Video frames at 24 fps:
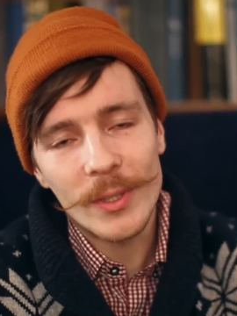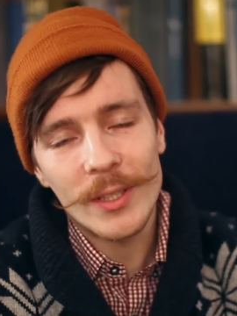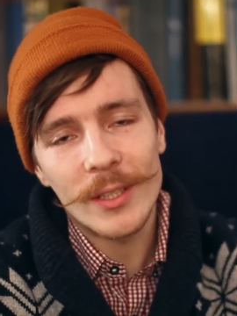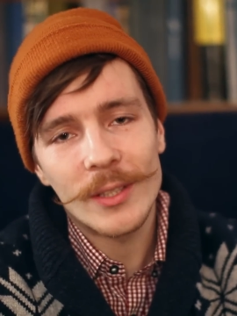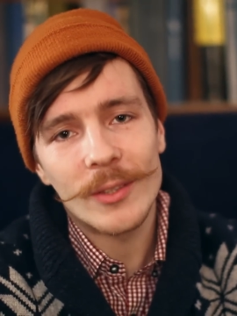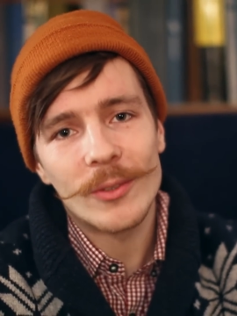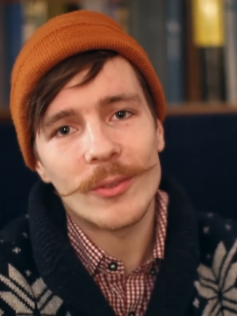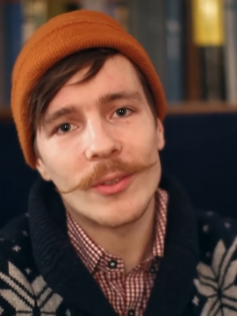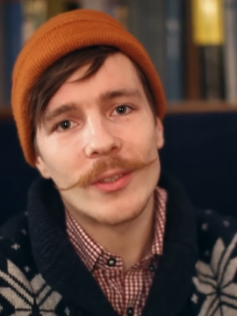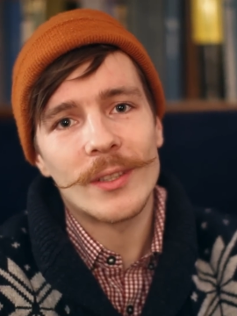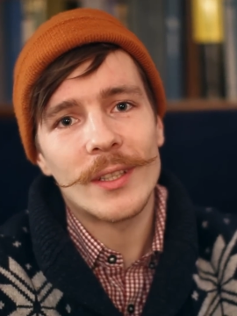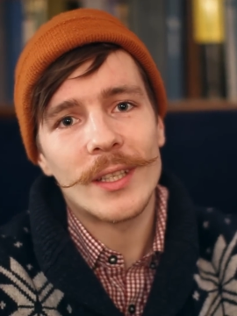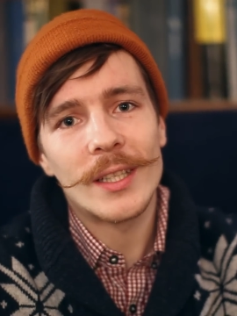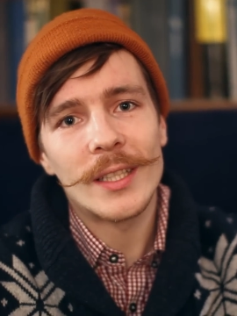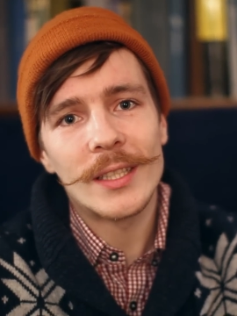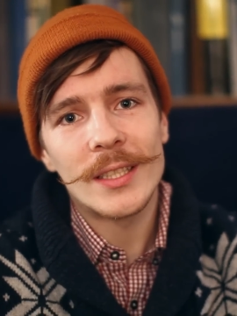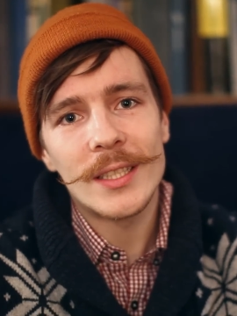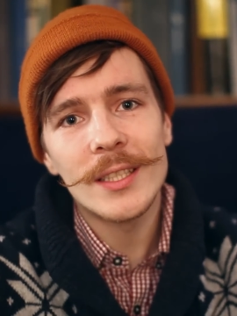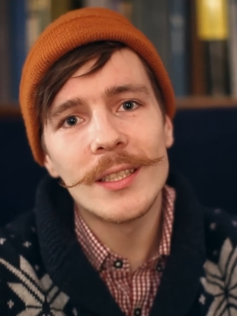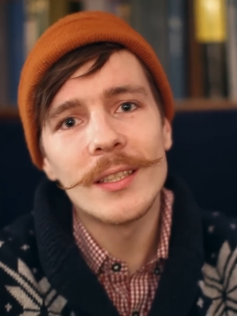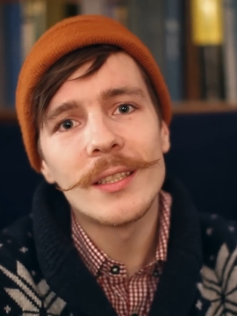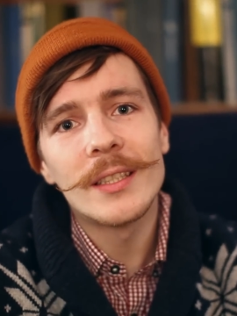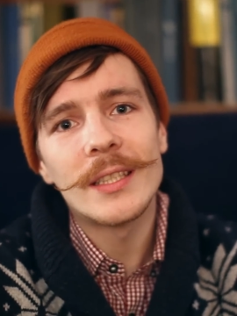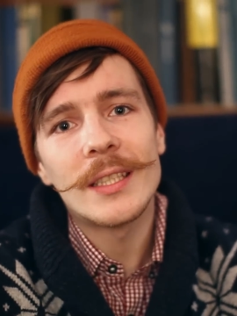которая
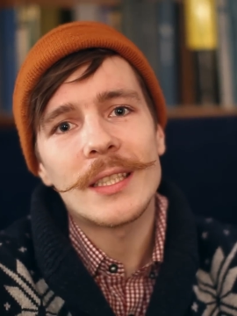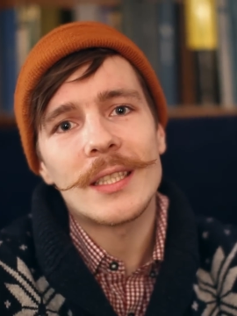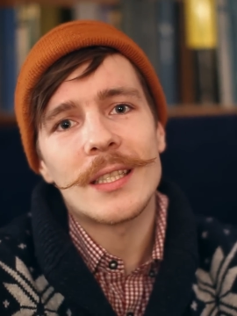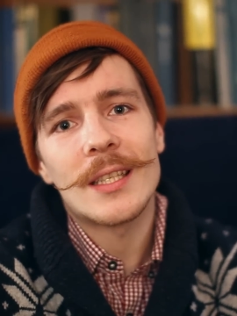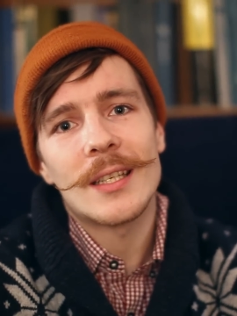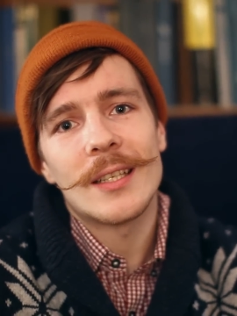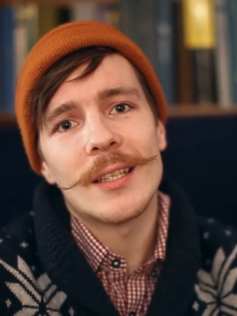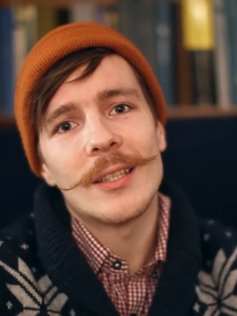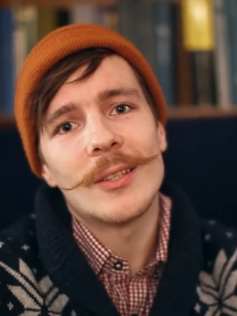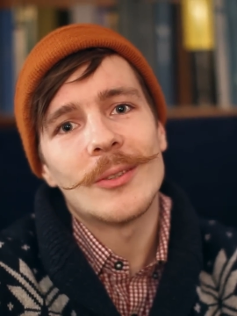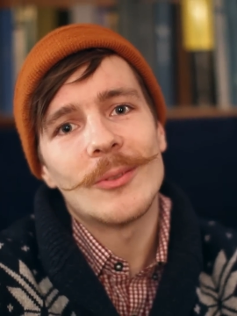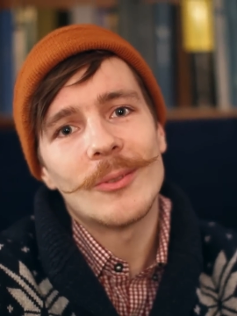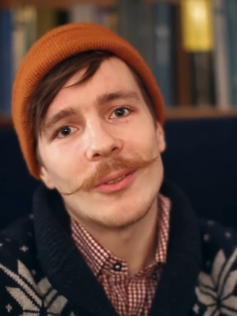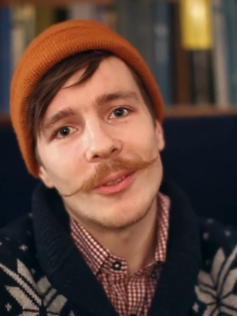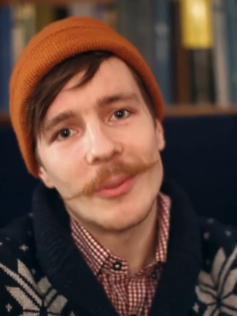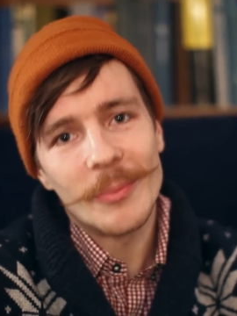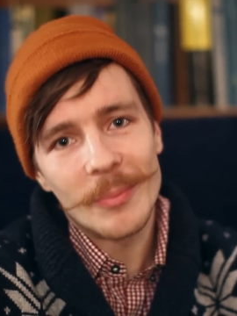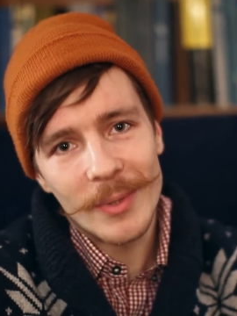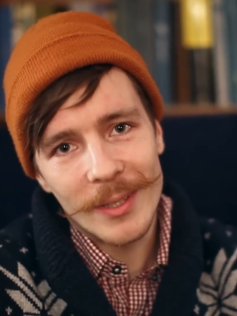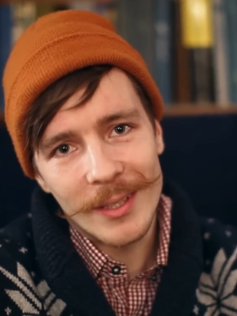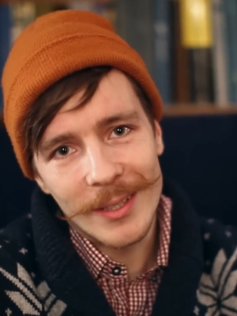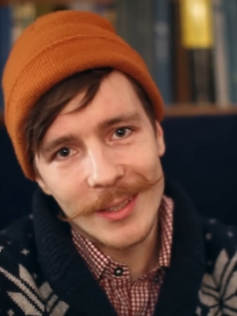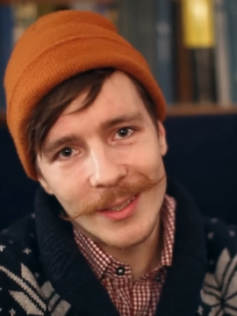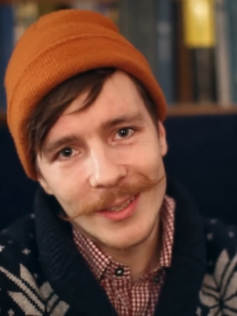ходила и странно
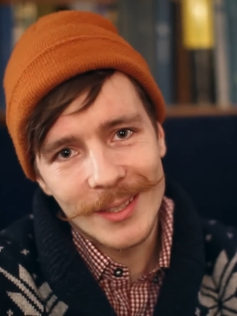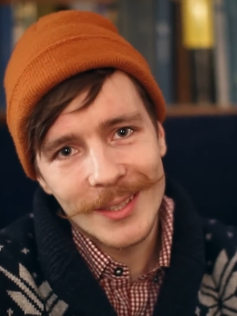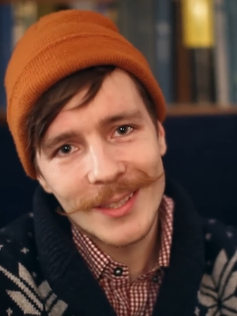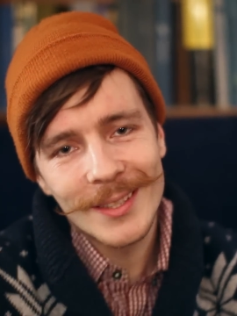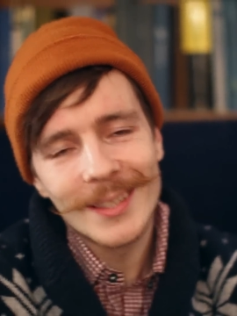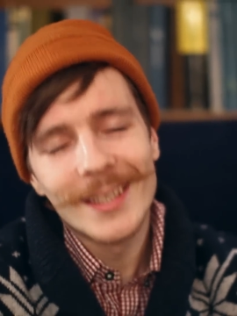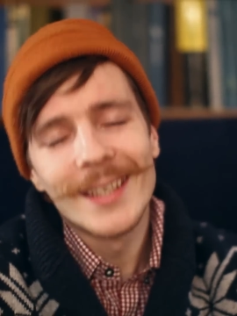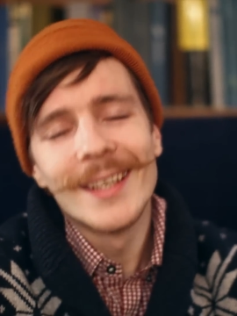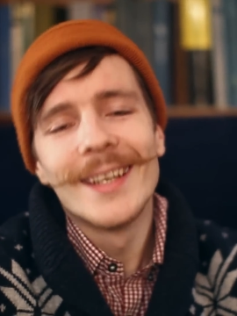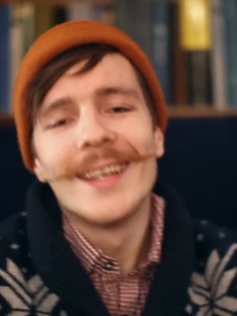улыбалась.